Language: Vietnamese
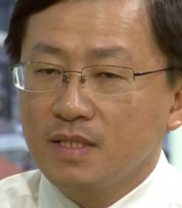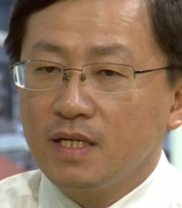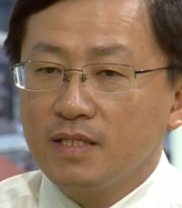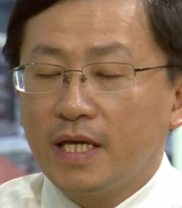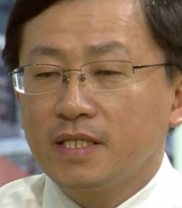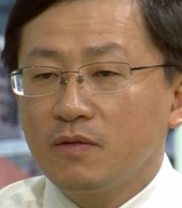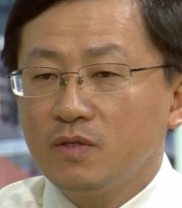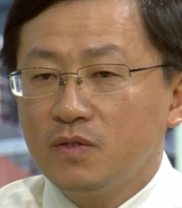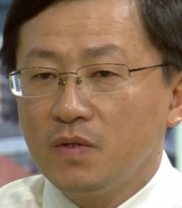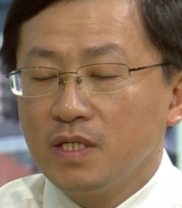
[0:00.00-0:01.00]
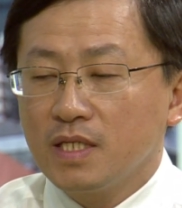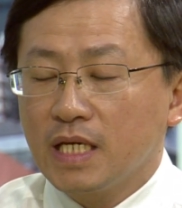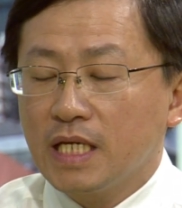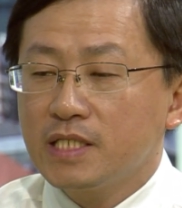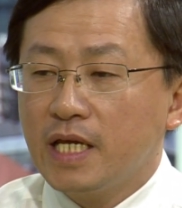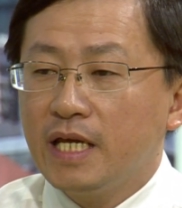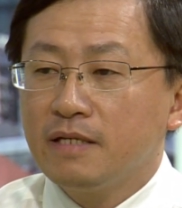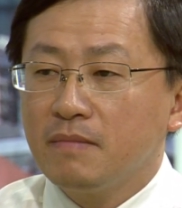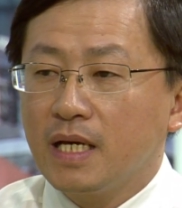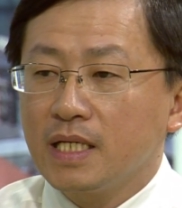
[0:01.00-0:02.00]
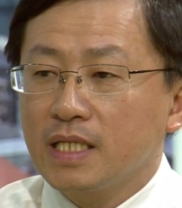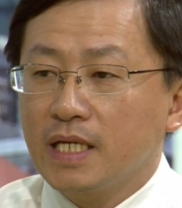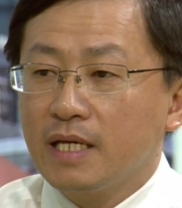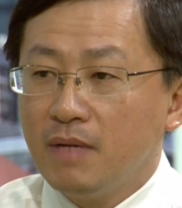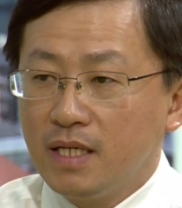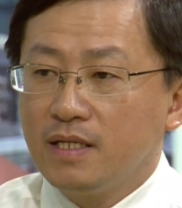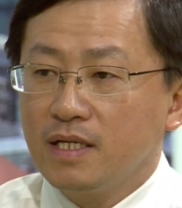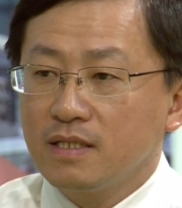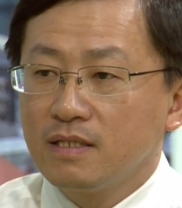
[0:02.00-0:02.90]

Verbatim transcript: À, tại sao di truyền thì cái gen mà gây bệnh đó